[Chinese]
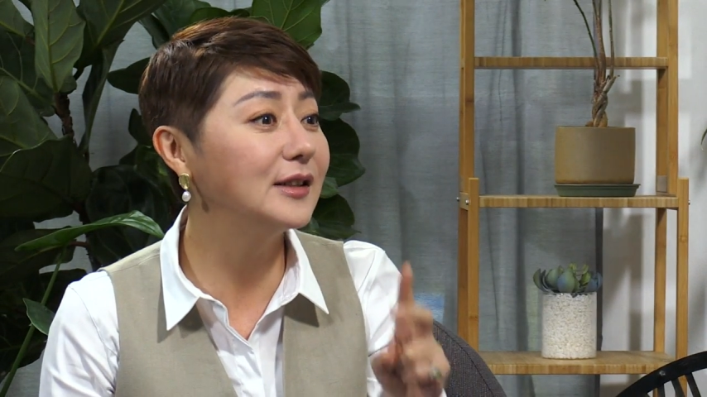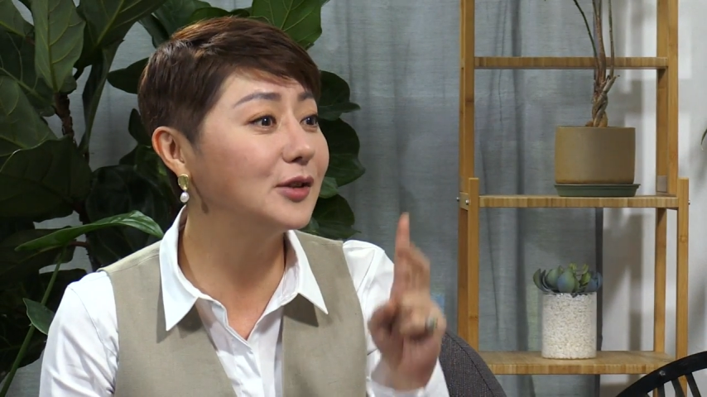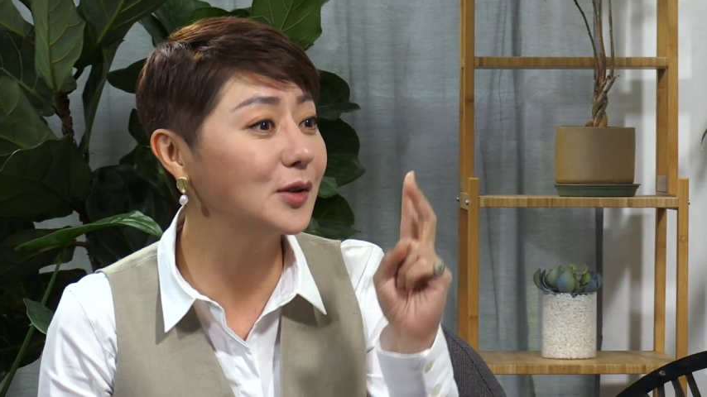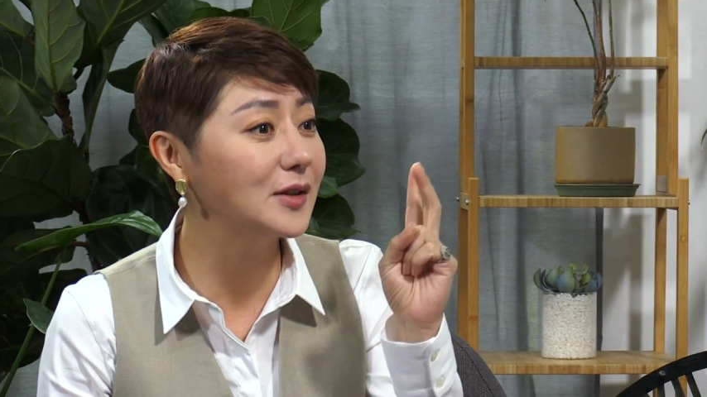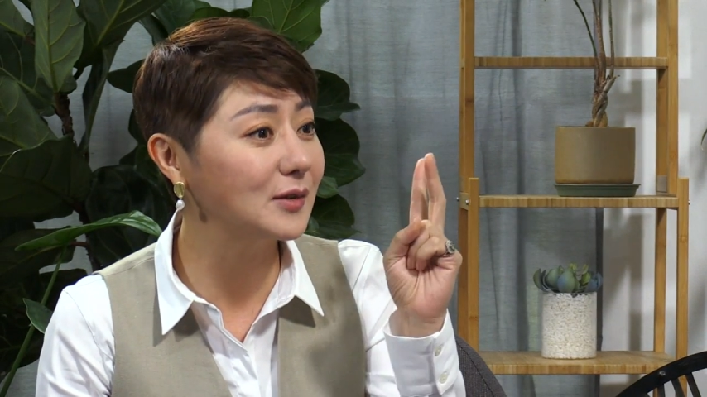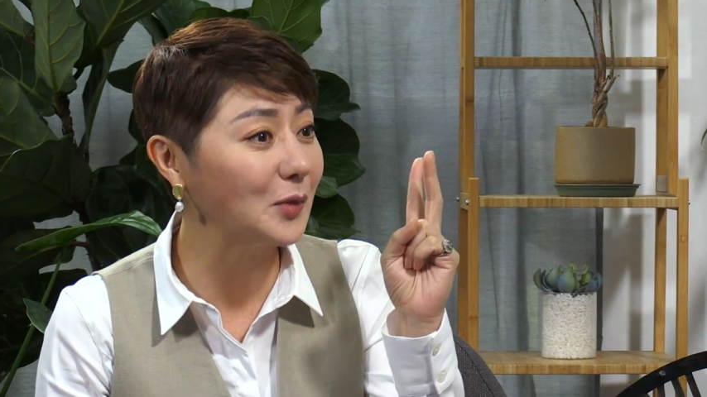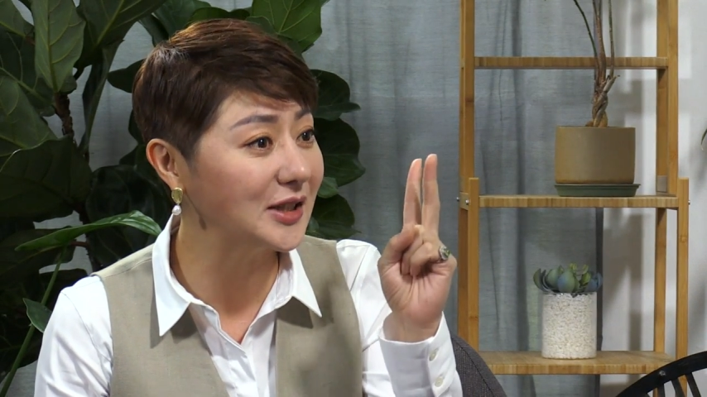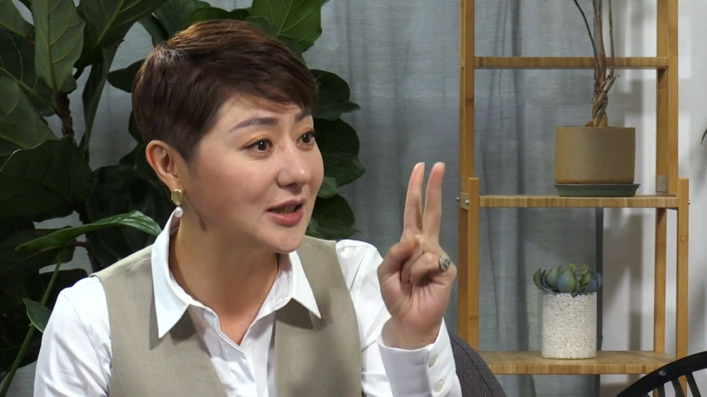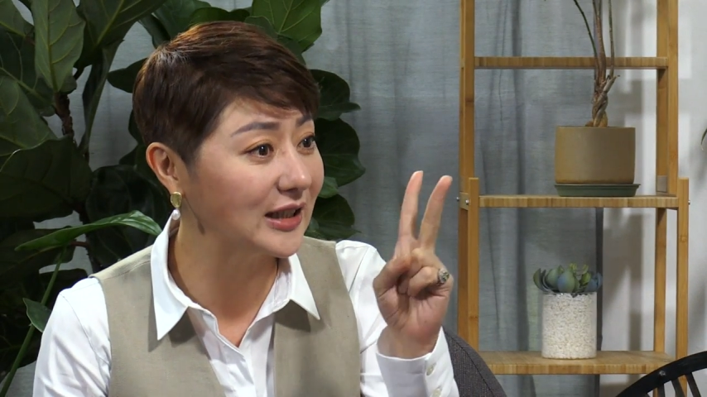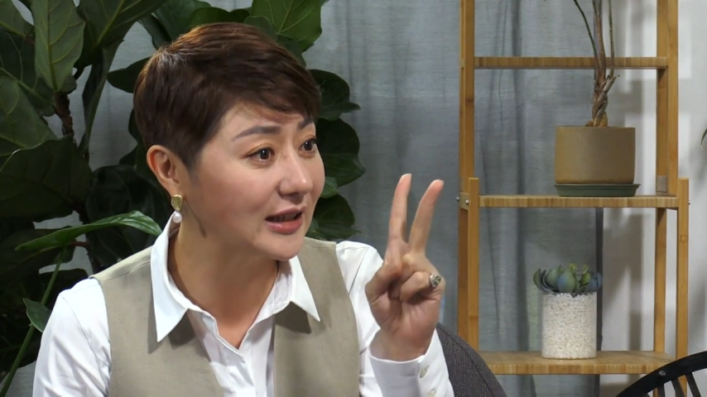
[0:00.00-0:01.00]
你就
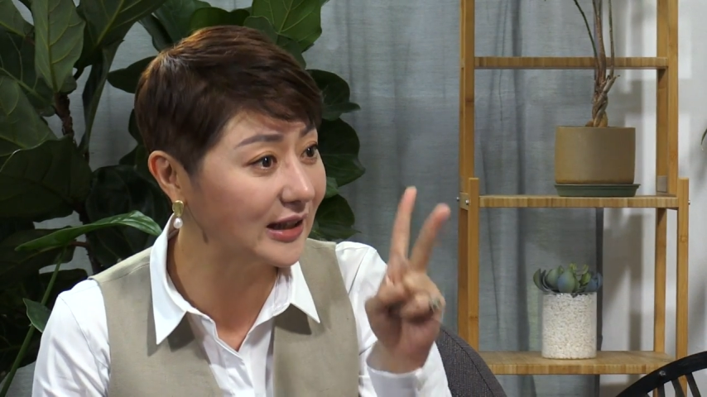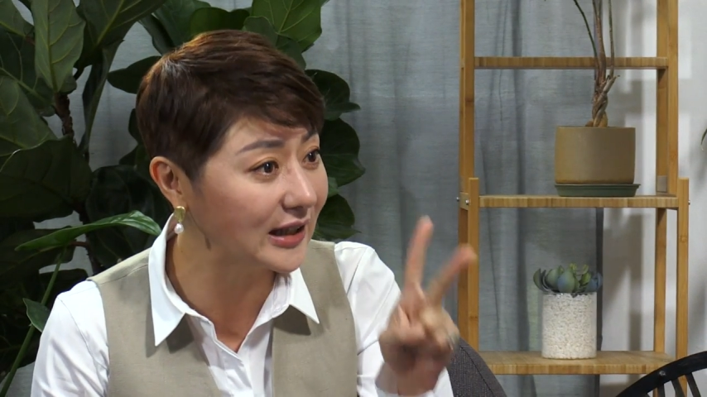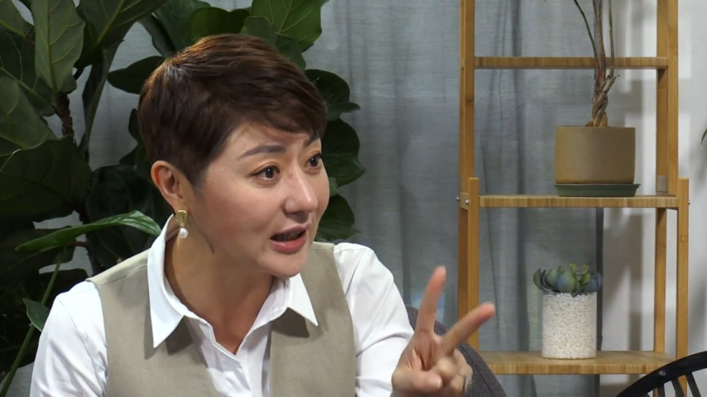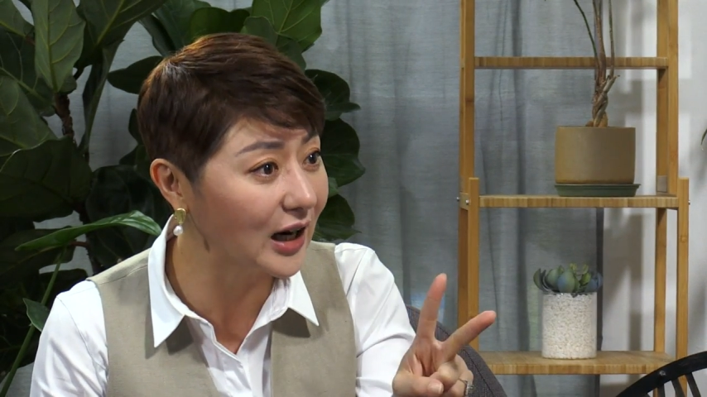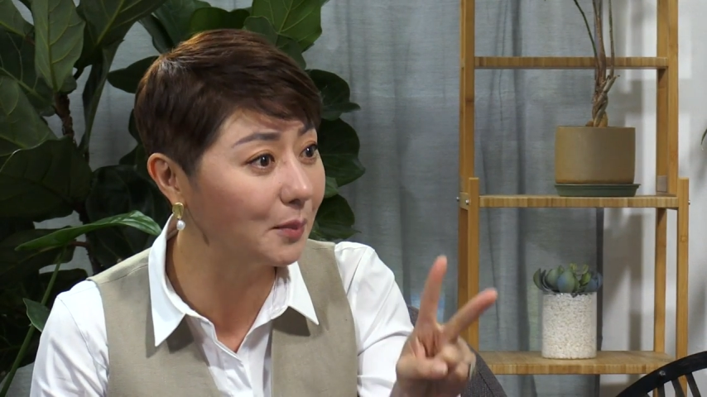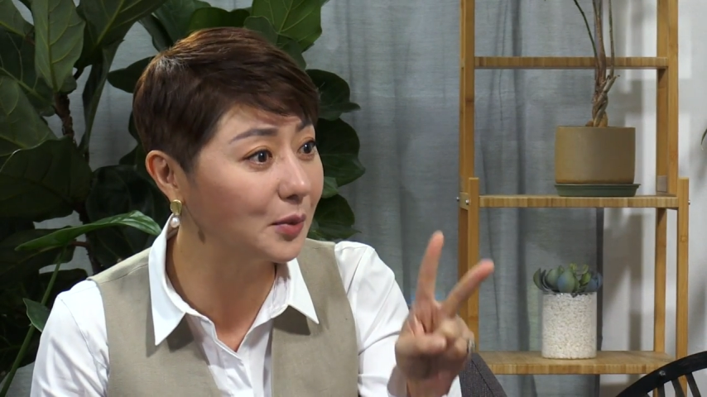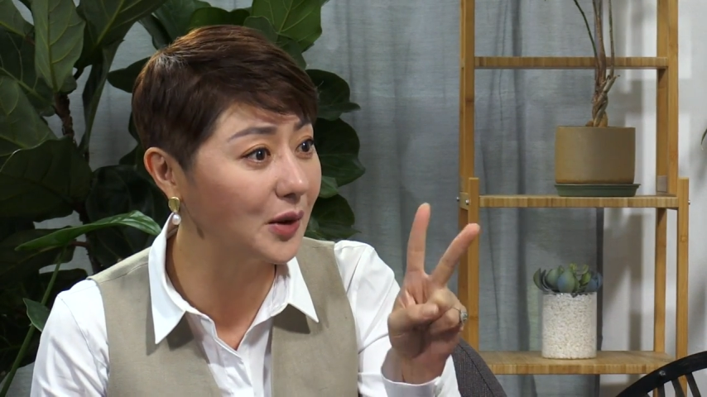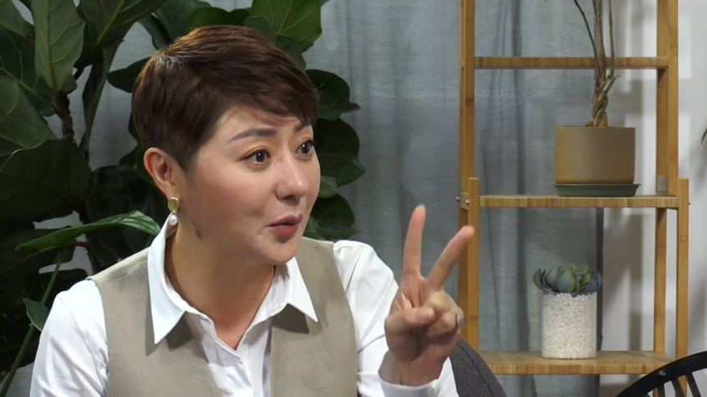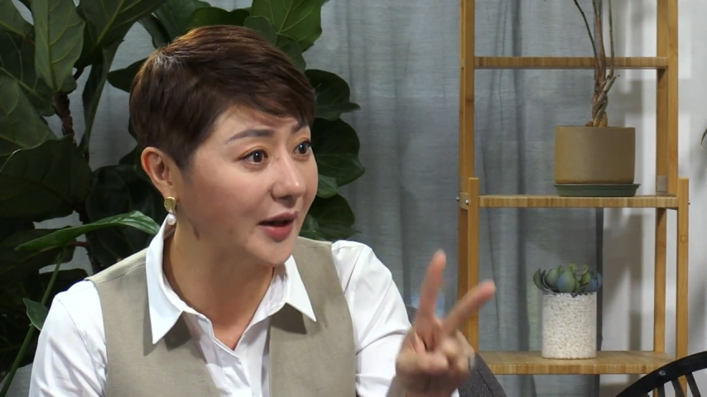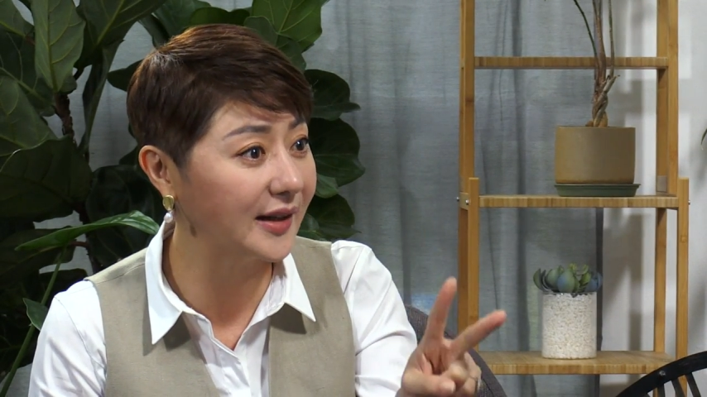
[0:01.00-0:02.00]
完成了你第二部
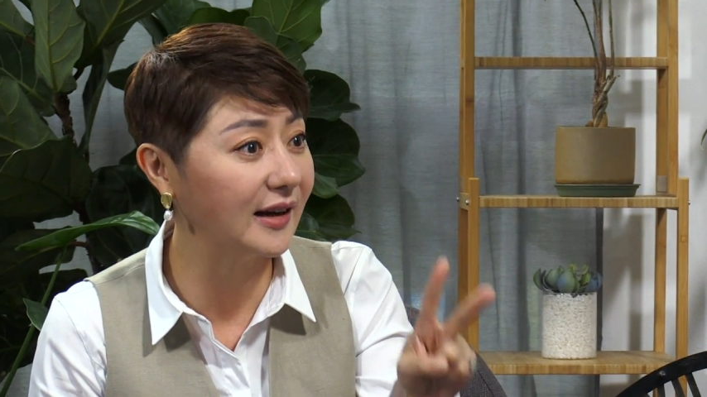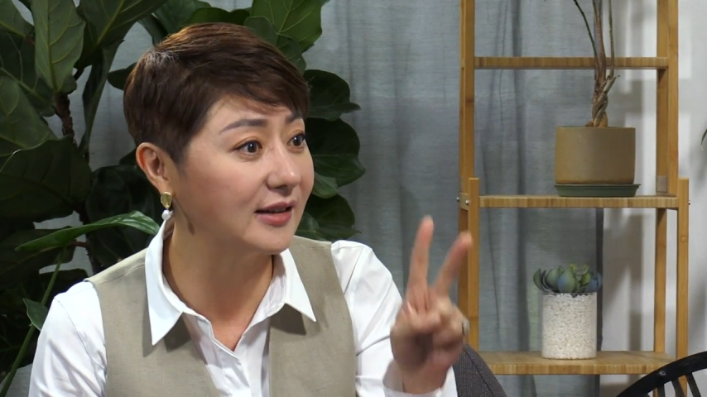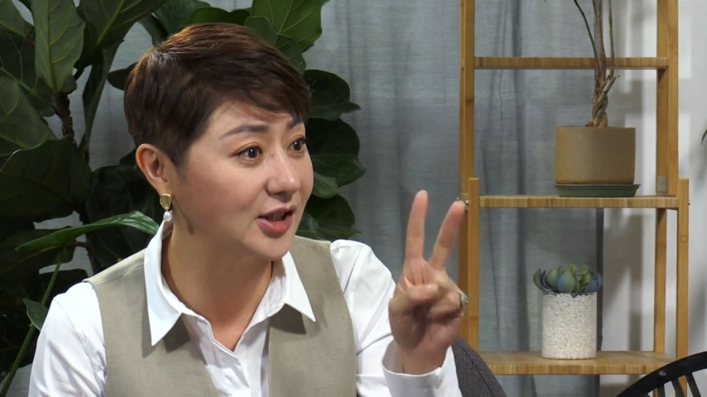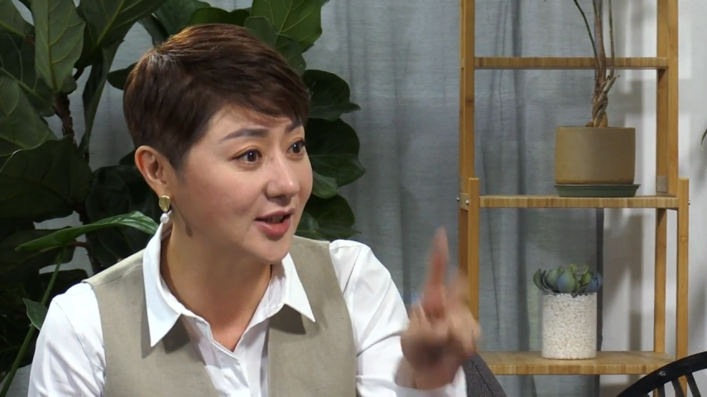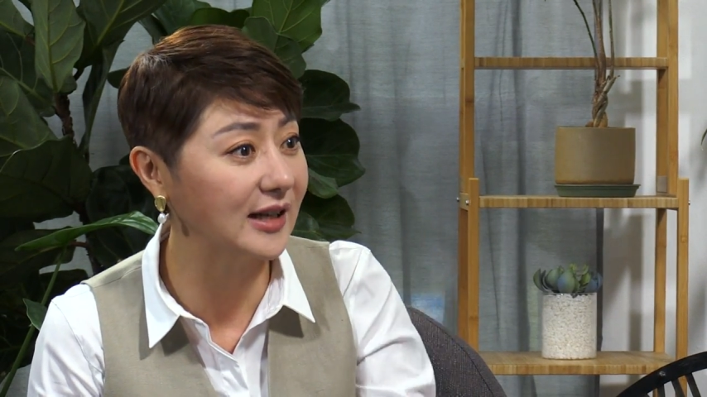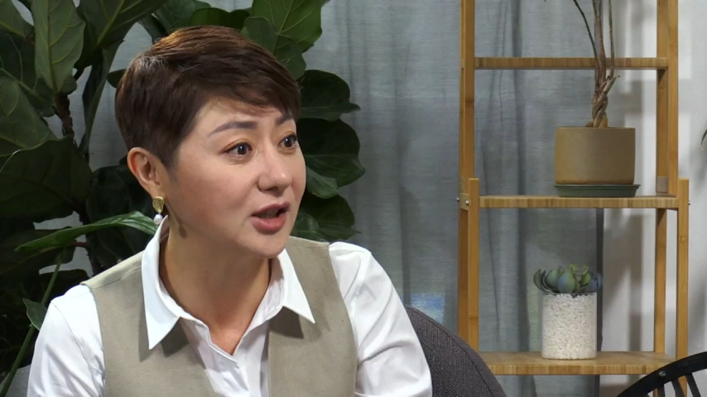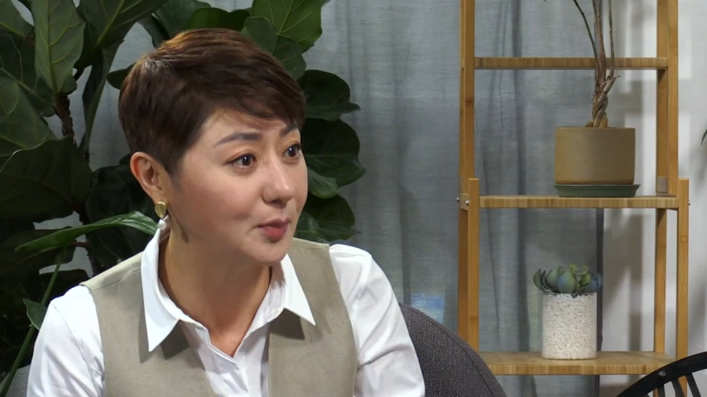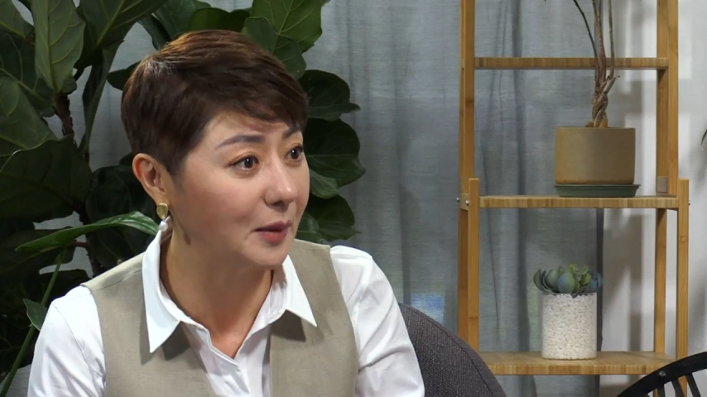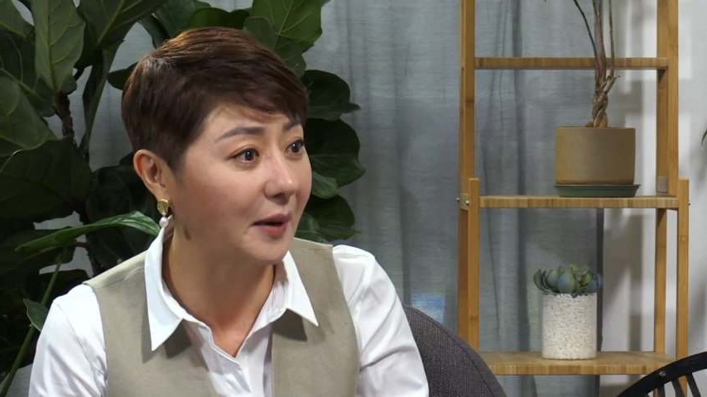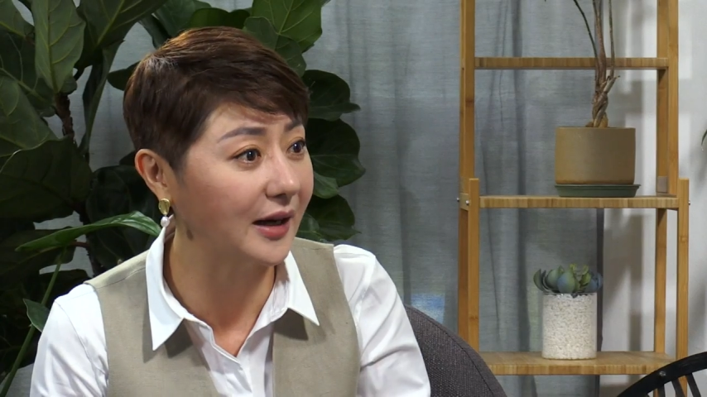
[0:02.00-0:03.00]
的微电影，而且是在
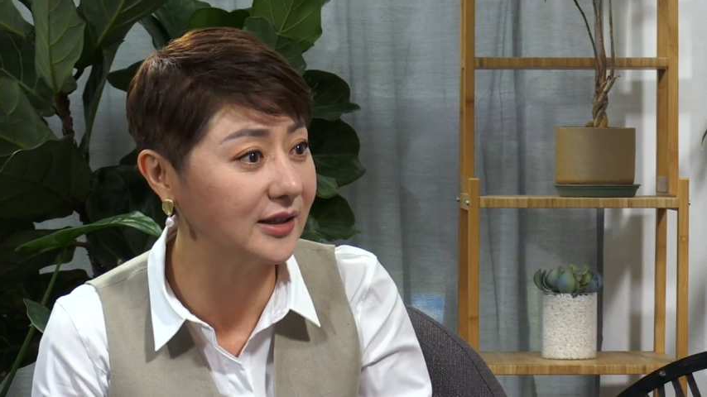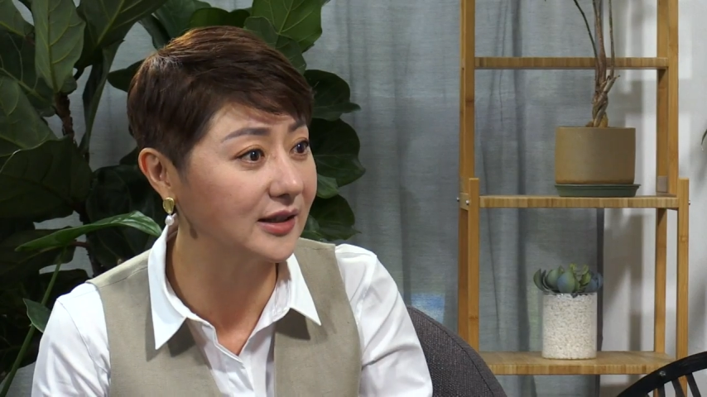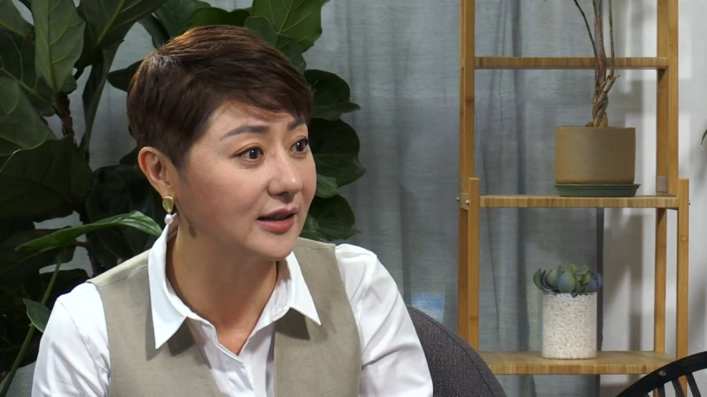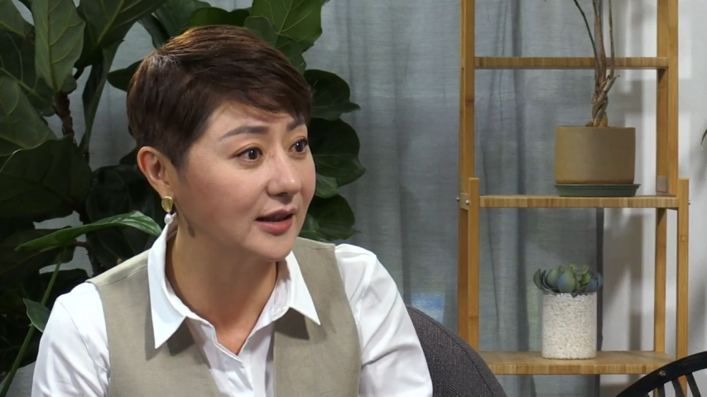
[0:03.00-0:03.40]
日本拍摄